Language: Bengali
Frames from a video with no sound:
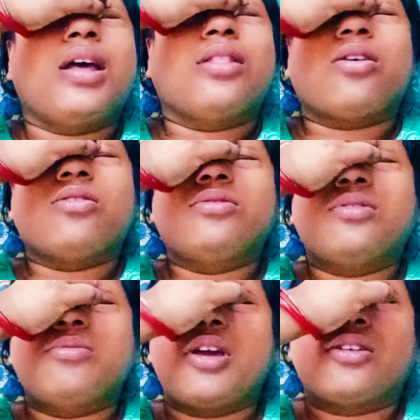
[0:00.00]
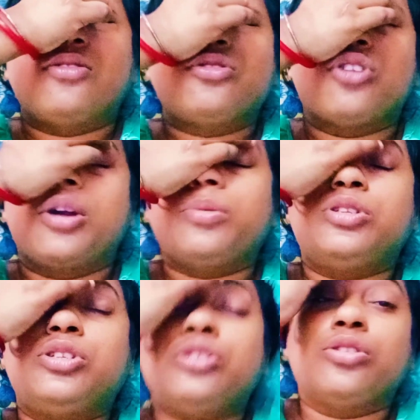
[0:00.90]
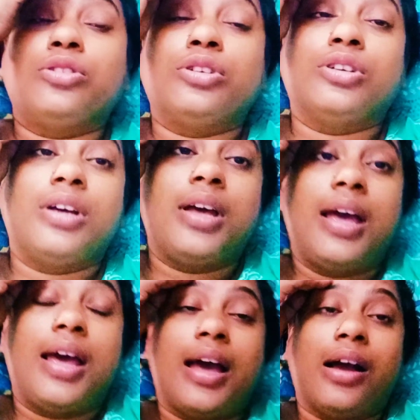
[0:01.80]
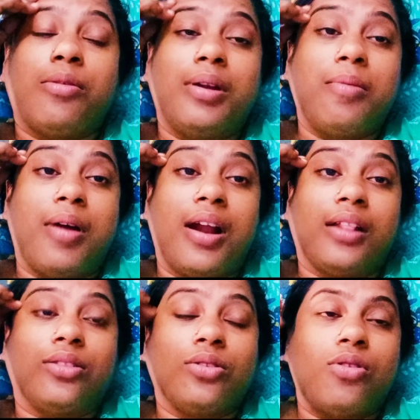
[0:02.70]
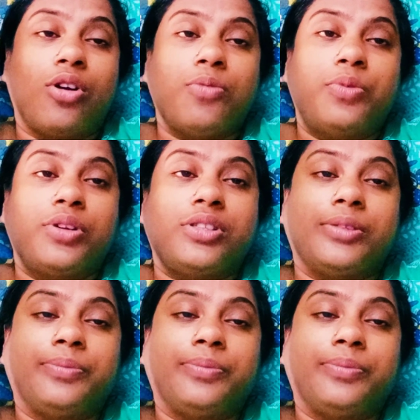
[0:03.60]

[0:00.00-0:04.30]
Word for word: তখন তবু একটু ঝড় বৃষ্টি হতো এখন মানে মারাত্মক গরম পড়েছে